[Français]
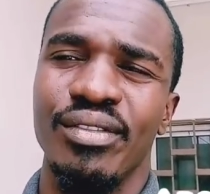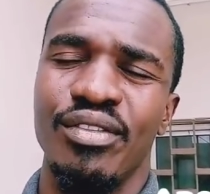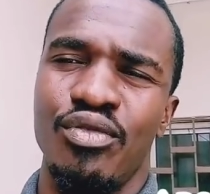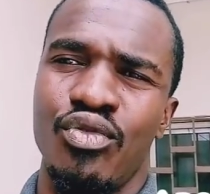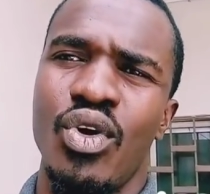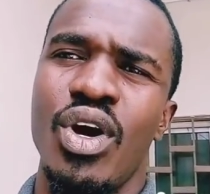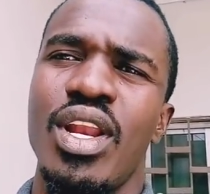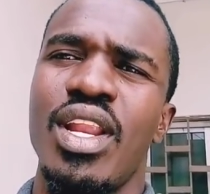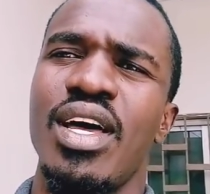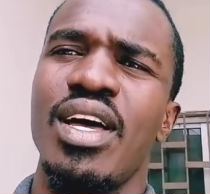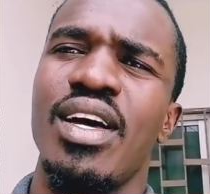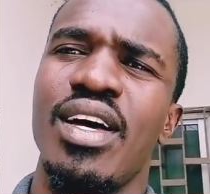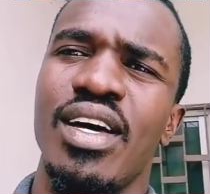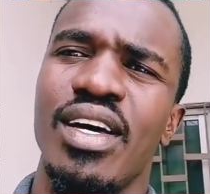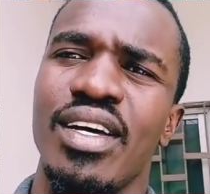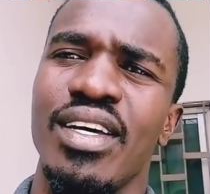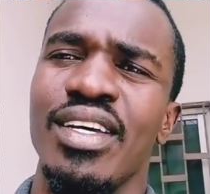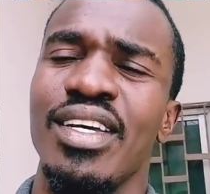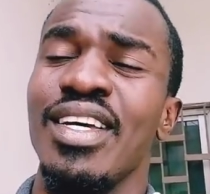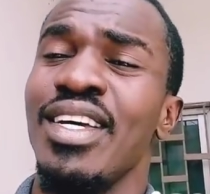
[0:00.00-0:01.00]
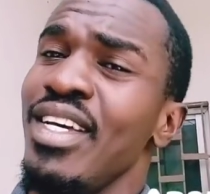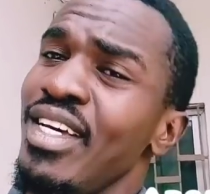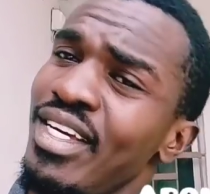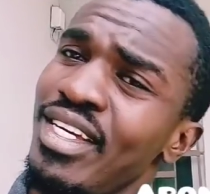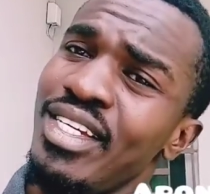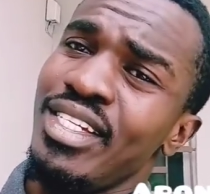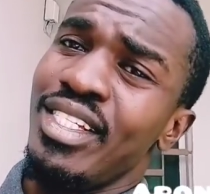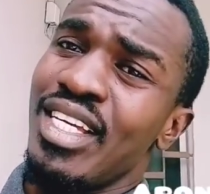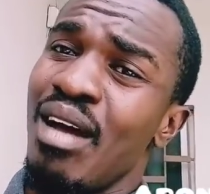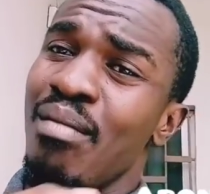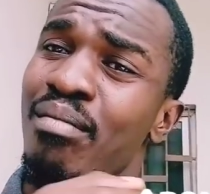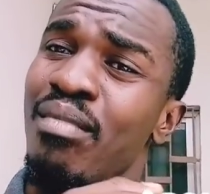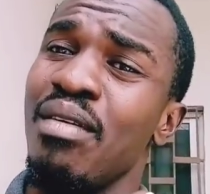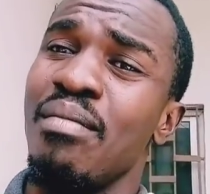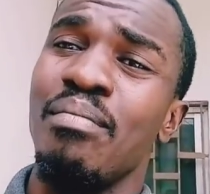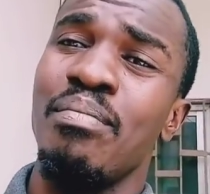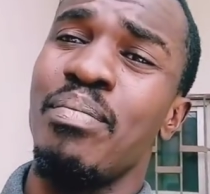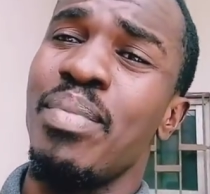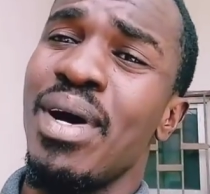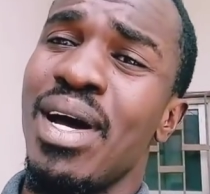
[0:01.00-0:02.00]
Voilà. Il n'y a
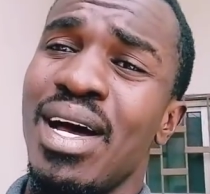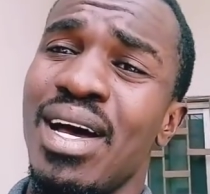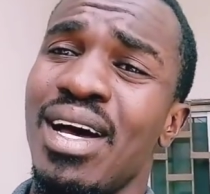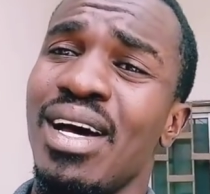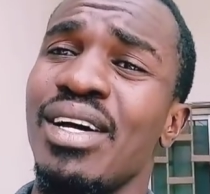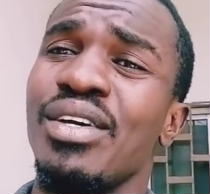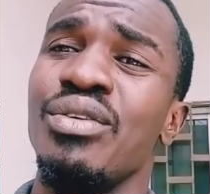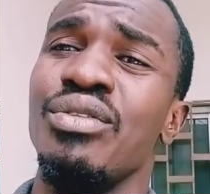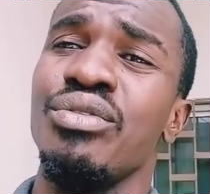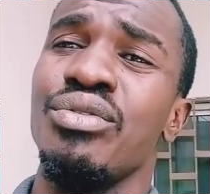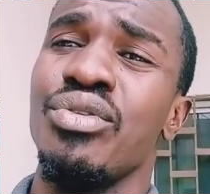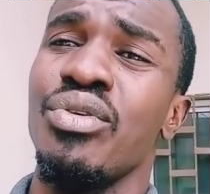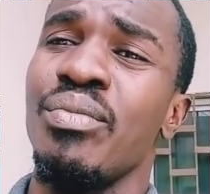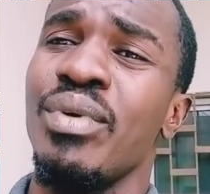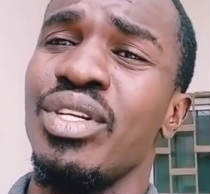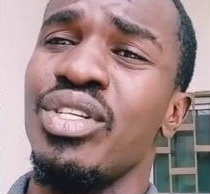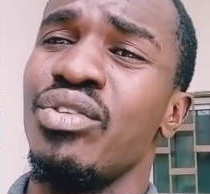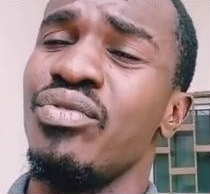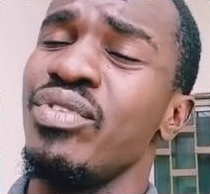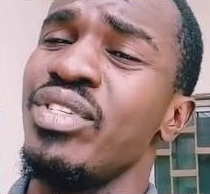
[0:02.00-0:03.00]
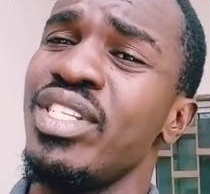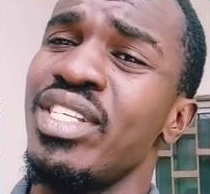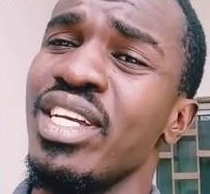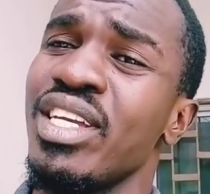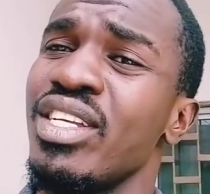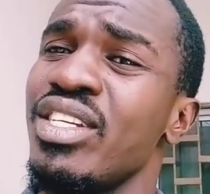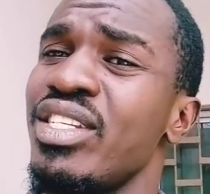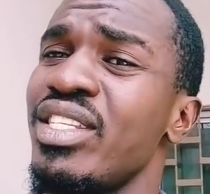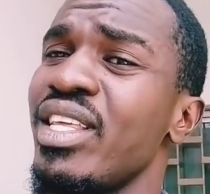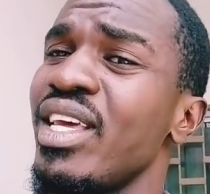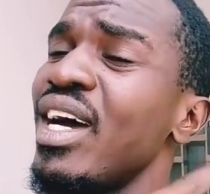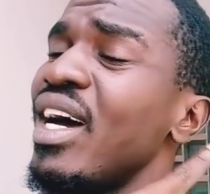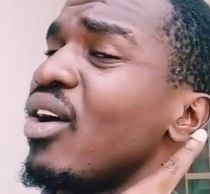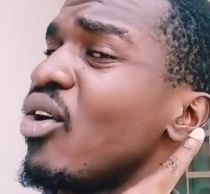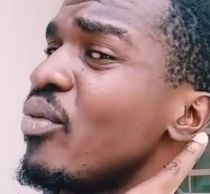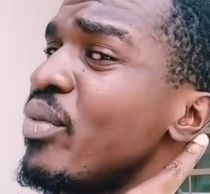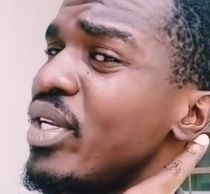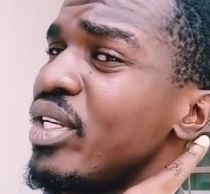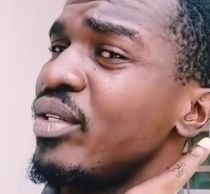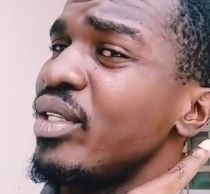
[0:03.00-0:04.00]
même pas une semaine, je vous disais que j'étais à
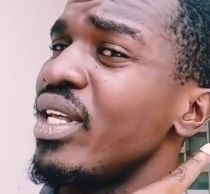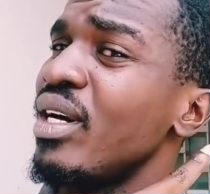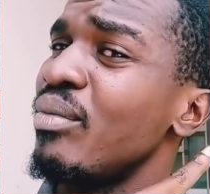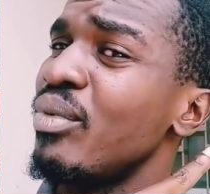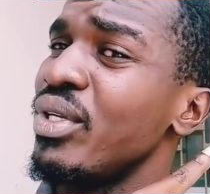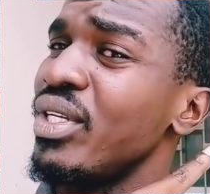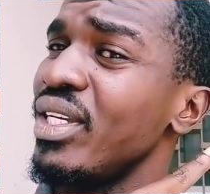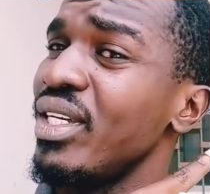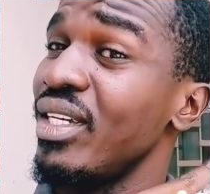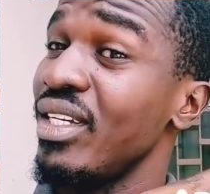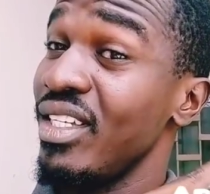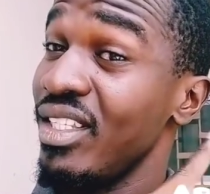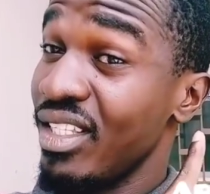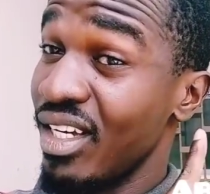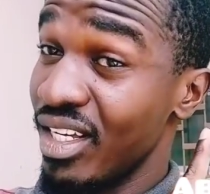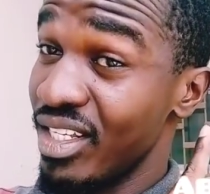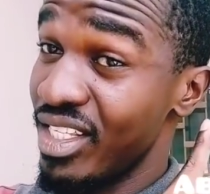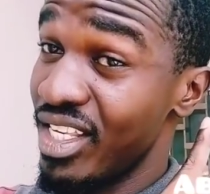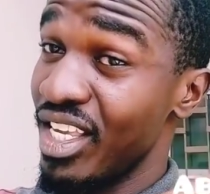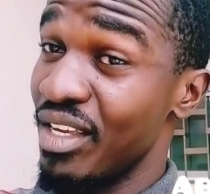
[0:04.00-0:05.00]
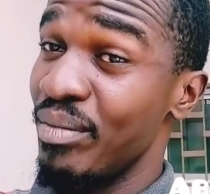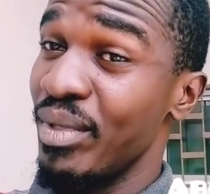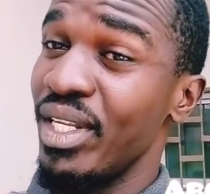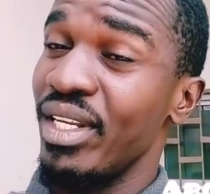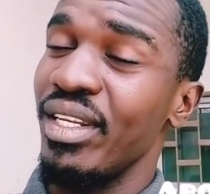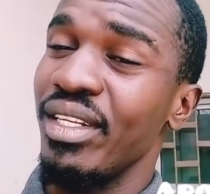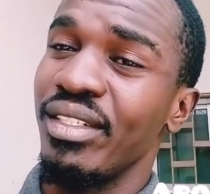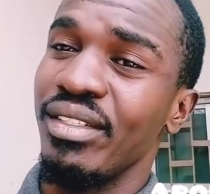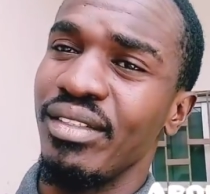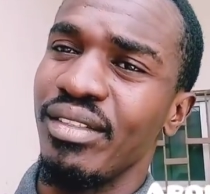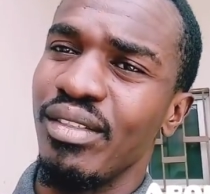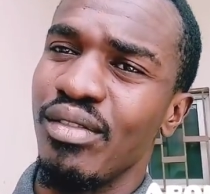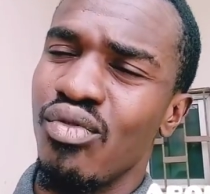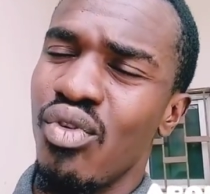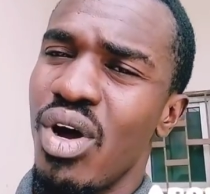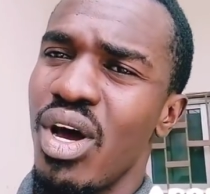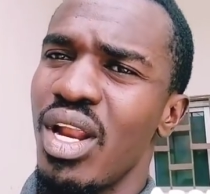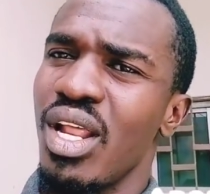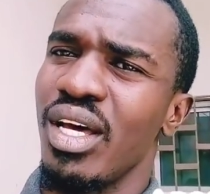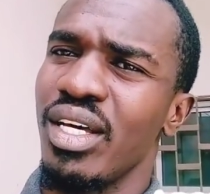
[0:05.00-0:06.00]
combien d'abonnés 35 000.
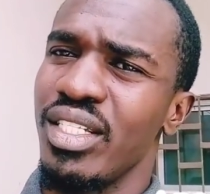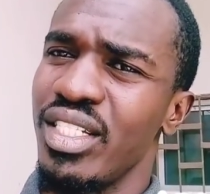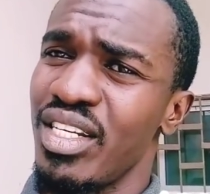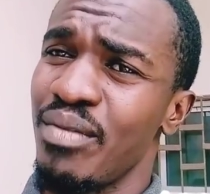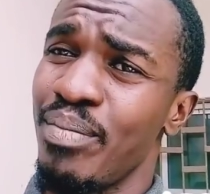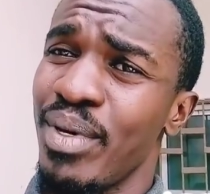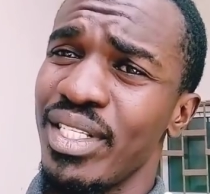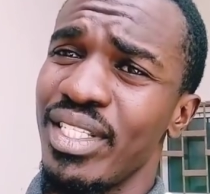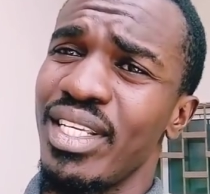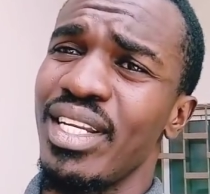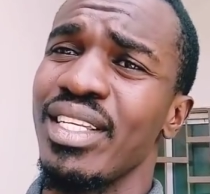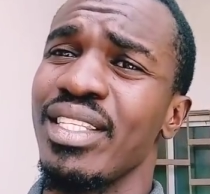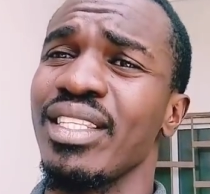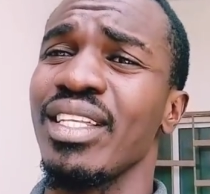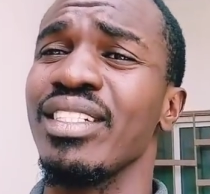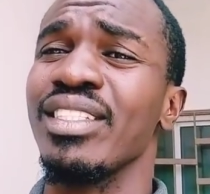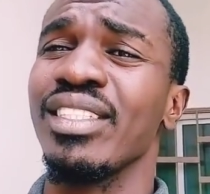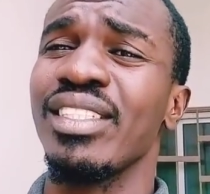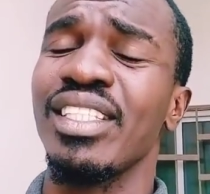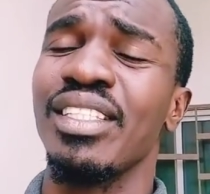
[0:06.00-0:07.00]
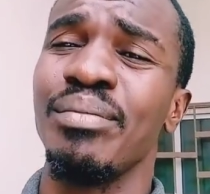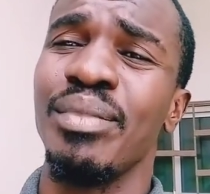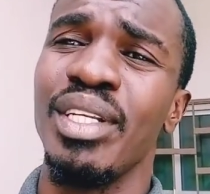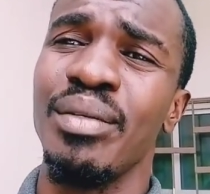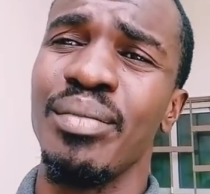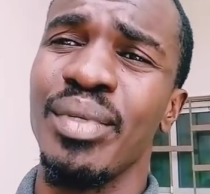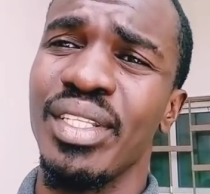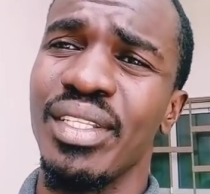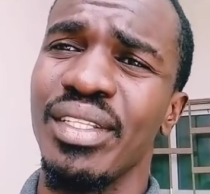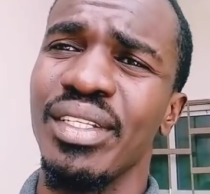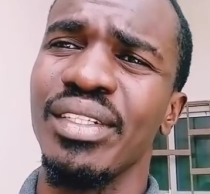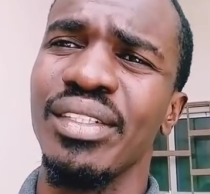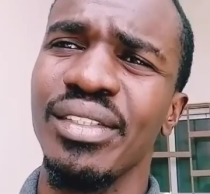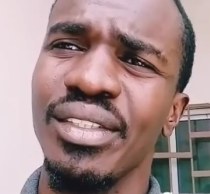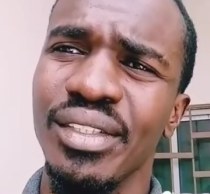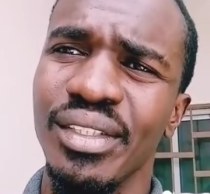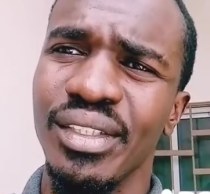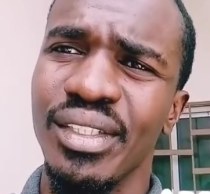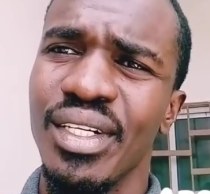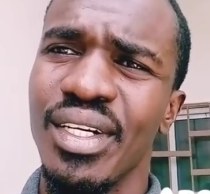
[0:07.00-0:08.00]
Voilà, j'ai passé les 37 000 maintenant.
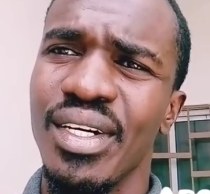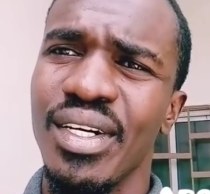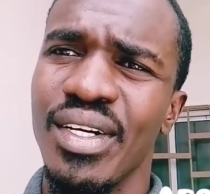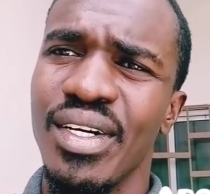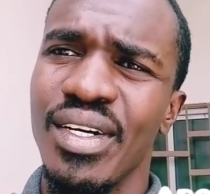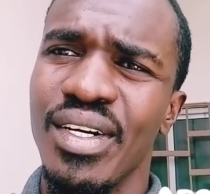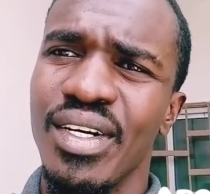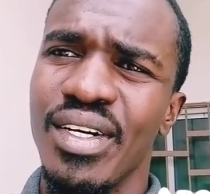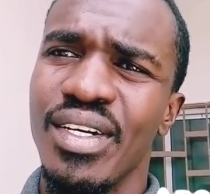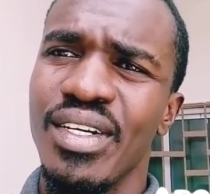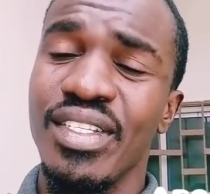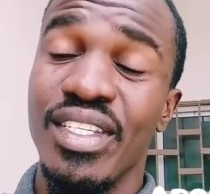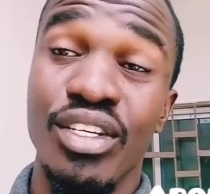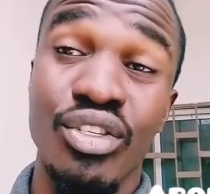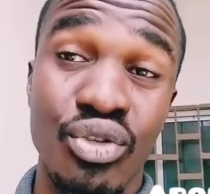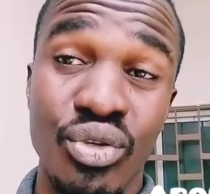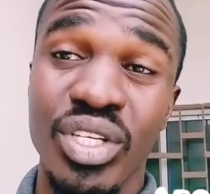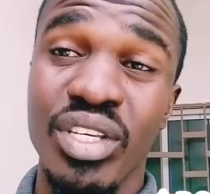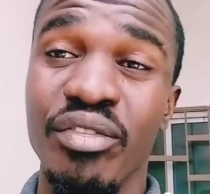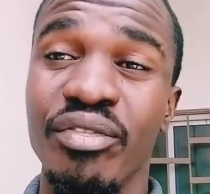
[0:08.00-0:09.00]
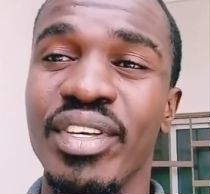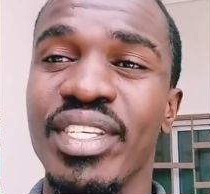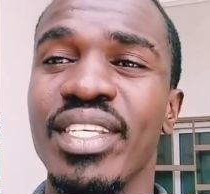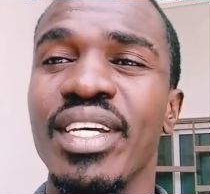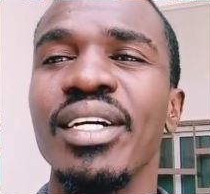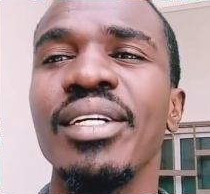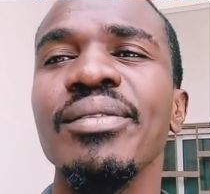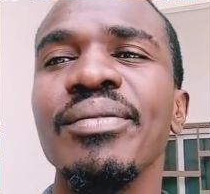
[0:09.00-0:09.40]
C'est Dieu qui fait ça.